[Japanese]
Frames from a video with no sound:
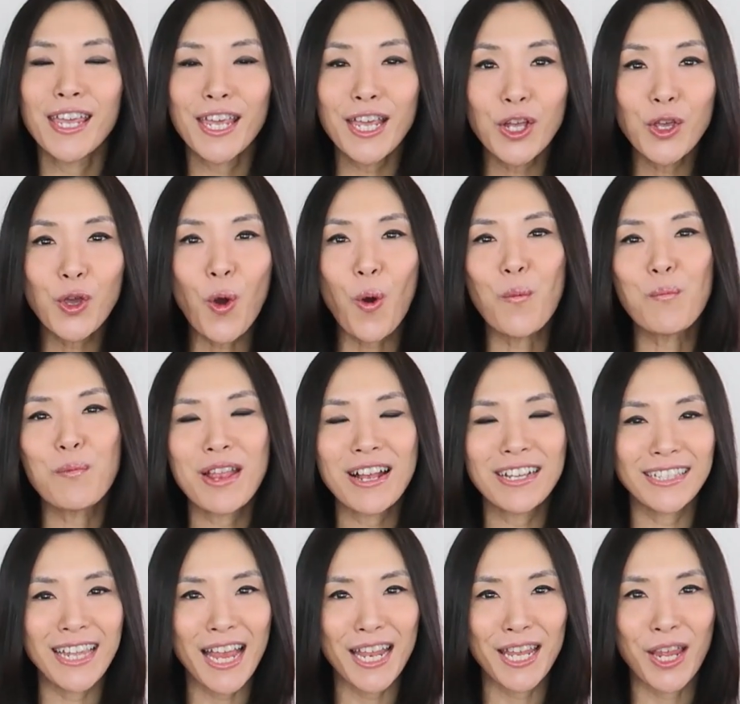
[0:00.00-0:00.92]
一挙
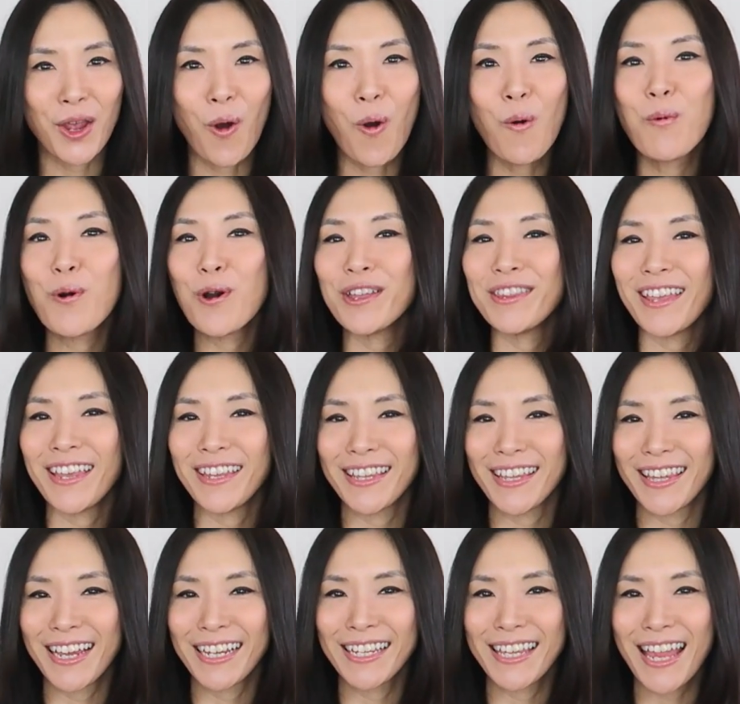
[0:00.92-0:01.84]
皆さんに覚えてい
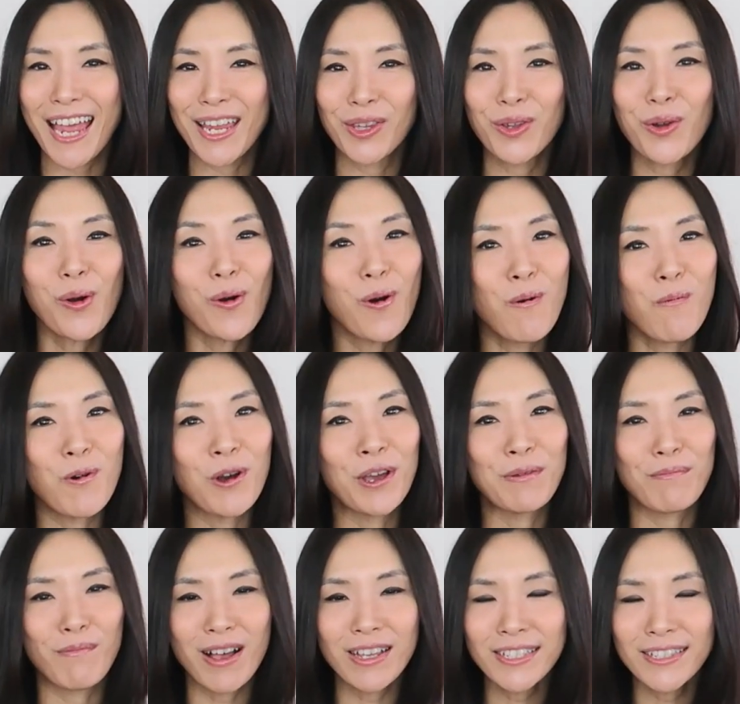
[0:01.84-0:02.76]
ただきたいと思
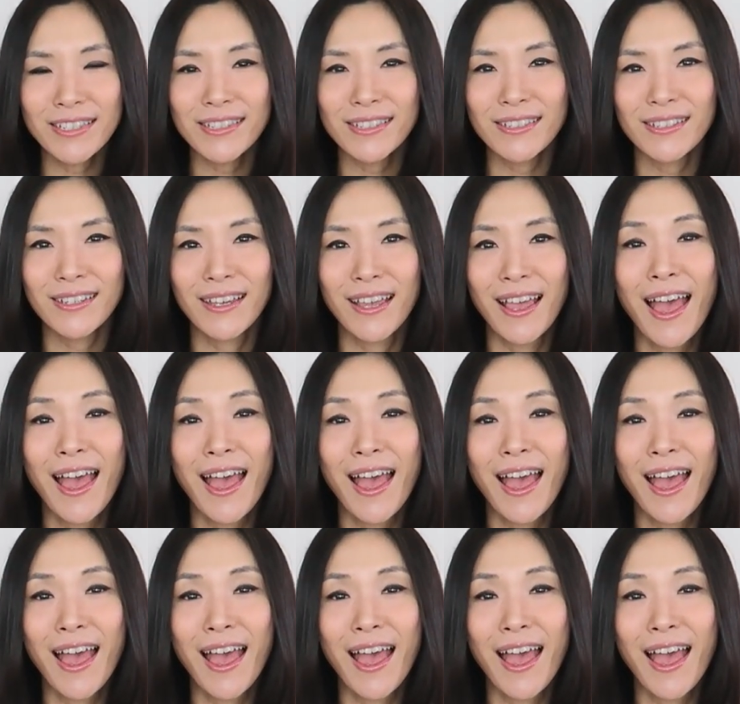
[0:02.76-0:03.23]
います。